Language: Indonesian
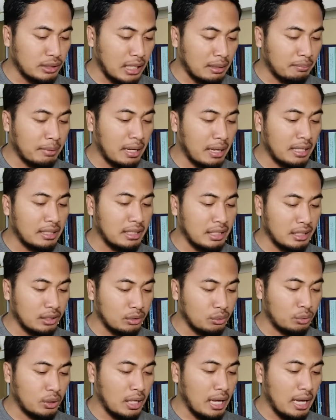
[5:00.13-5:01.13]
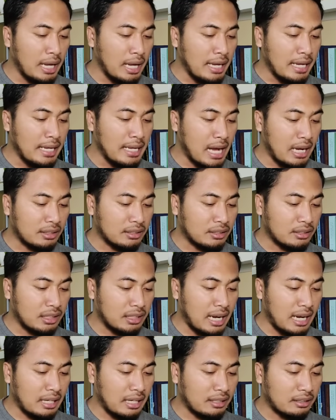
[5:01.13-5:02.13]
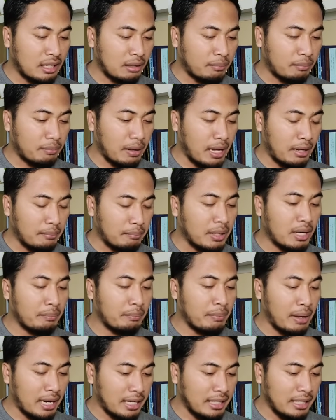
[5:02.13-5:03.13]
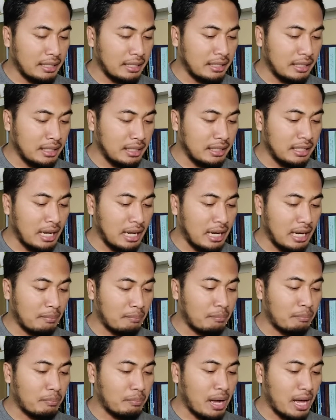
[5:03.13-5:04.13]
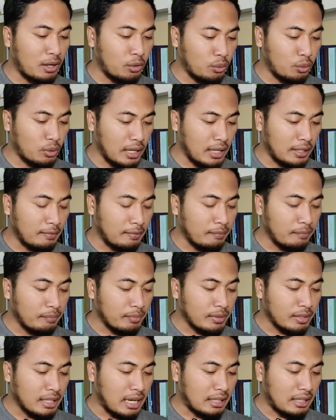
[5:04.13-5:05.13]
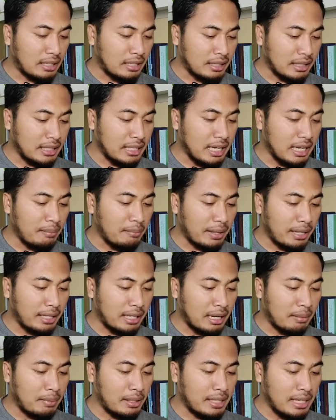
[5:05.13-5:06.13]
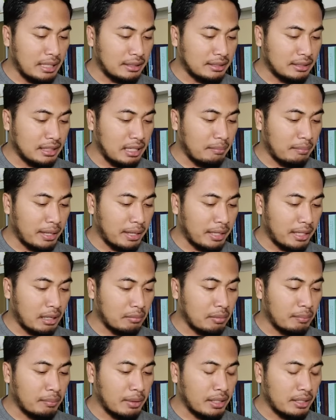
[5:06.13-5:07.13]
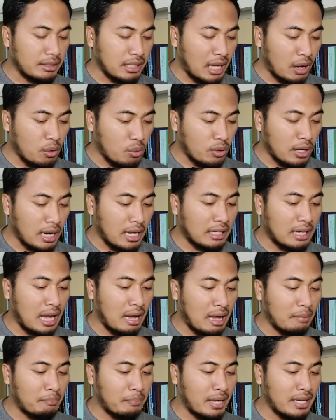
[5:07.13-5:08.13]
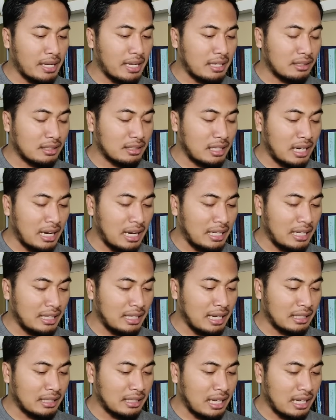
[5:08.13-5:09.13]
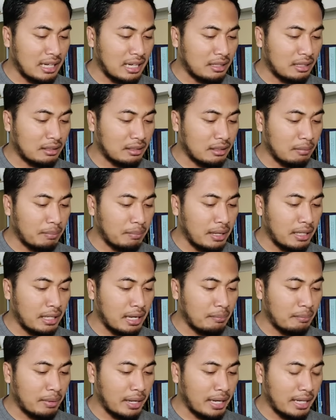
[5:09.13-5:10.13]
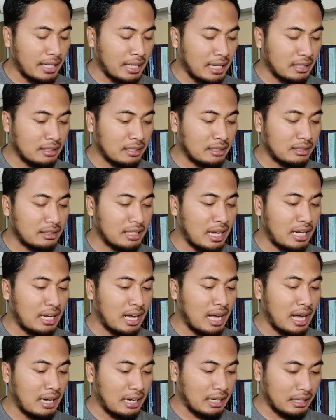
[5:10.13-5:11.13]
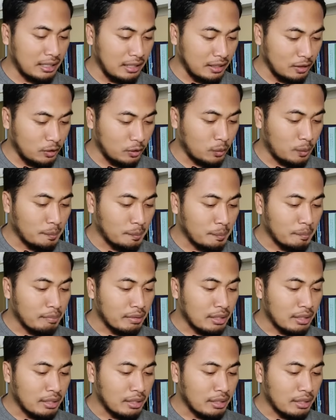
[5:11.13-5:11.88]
dan bayi itu yang sedang berbaring di dalam palungan. Dan ketika mereka melihatnya, mereka memberitahukan apa yang telah dikatakan kepada mereka tentang anak itu.